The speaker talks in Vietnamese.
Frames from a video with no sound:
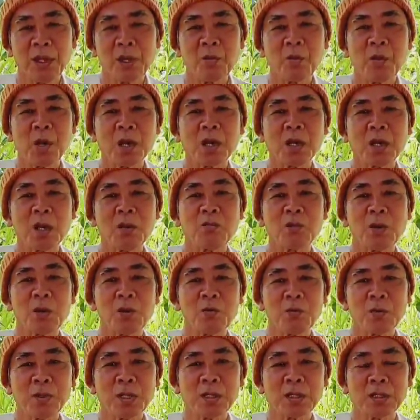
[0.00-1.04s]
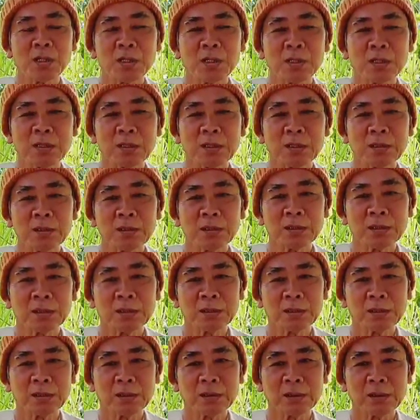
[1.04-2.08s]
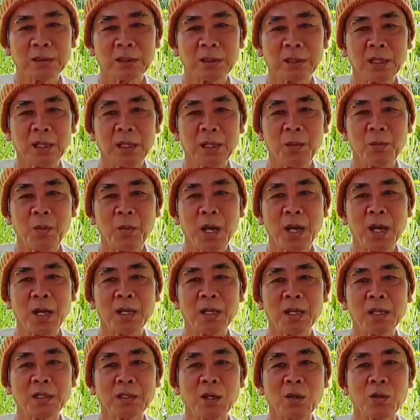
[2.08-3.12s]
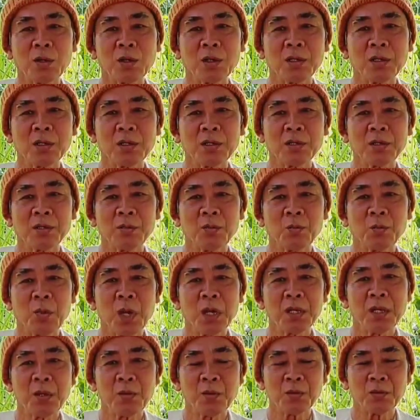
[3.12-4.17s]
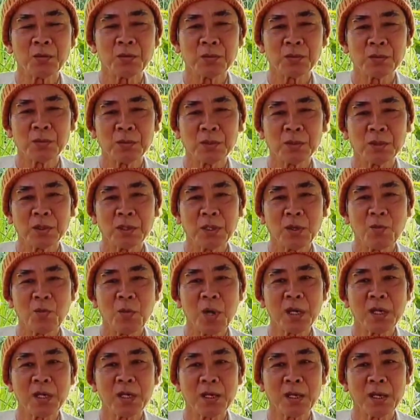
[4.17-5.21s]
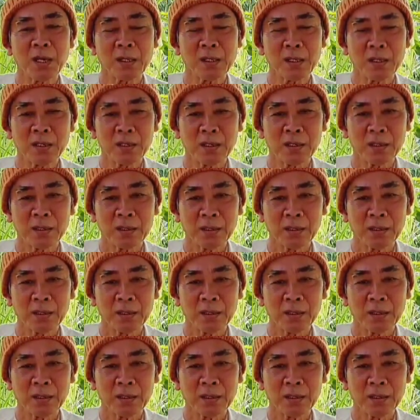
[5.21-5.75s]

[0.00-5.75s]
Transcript: nhưng mà không cúng á, thì mang cái tội bất hiếu không biết gì hết